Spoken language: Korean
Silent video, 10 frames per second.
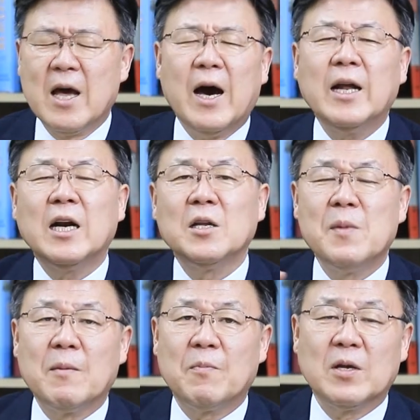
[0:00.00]
하나님
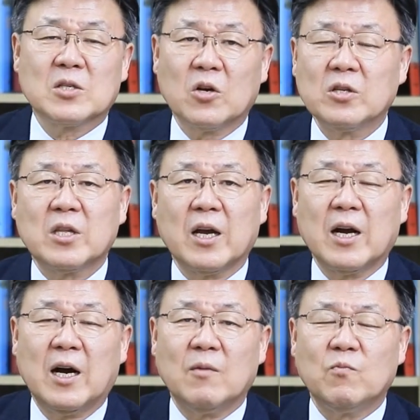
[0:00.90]
앞에 설
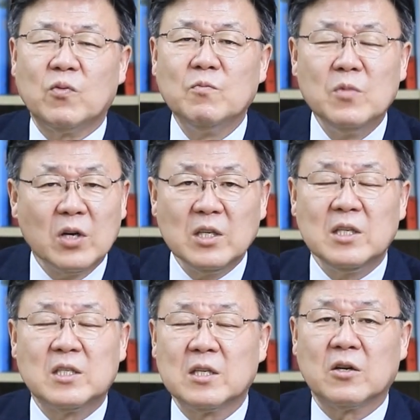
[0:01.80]
때가 분명히
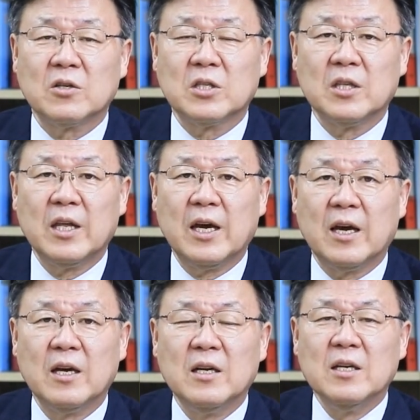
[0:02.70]
있을
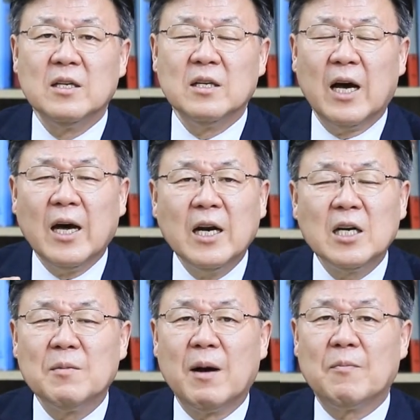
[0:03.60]
것인데
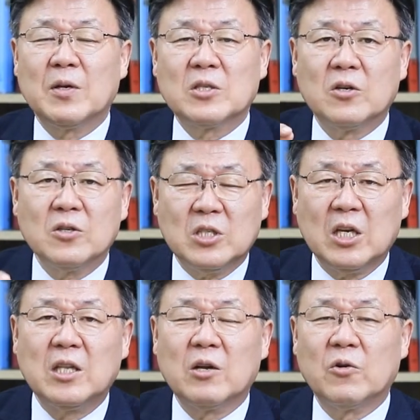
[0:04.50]
하나님 앞에서
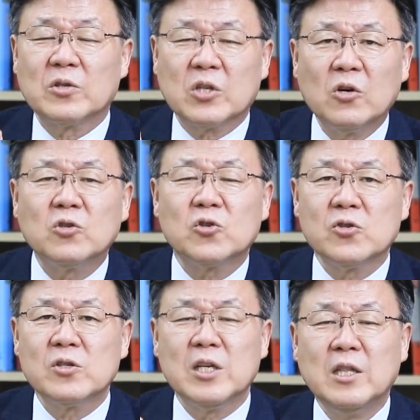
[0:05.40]
제대로 설
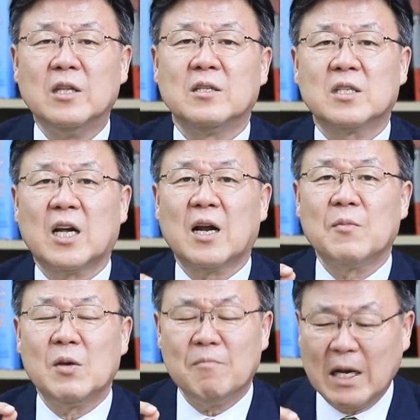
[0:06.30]
수 있는
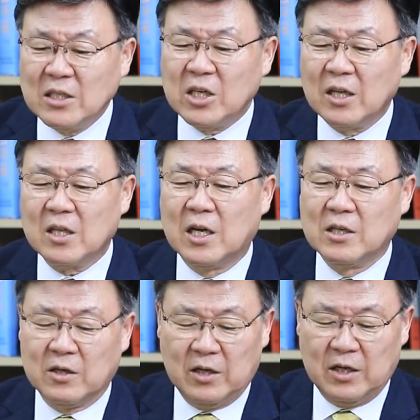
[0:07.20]
사람이 많지
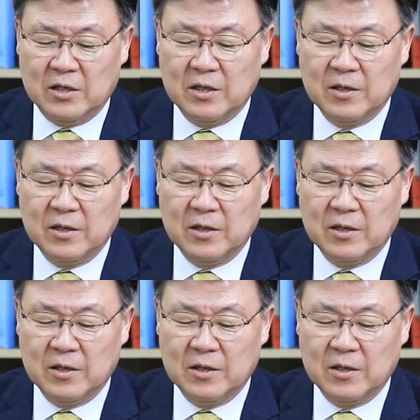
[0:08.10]
않다는 거예요.